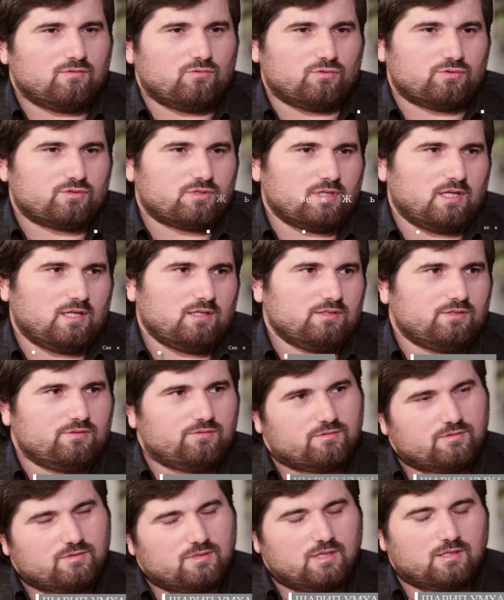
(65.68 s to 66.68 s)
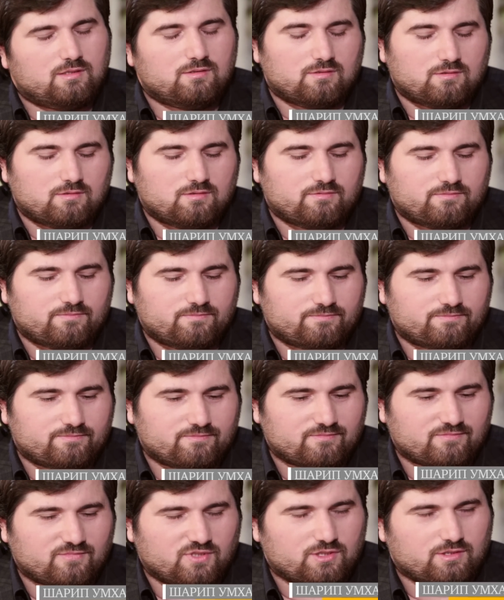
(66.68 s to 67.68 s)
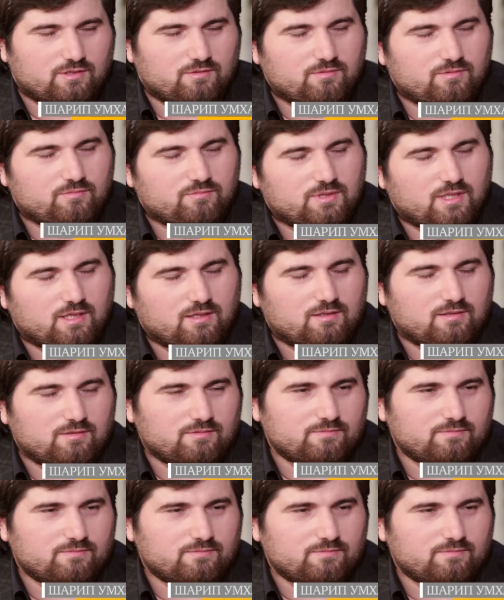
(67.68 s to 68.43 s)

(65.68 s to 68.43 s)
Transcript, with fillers: Устал, не устал. В основном так.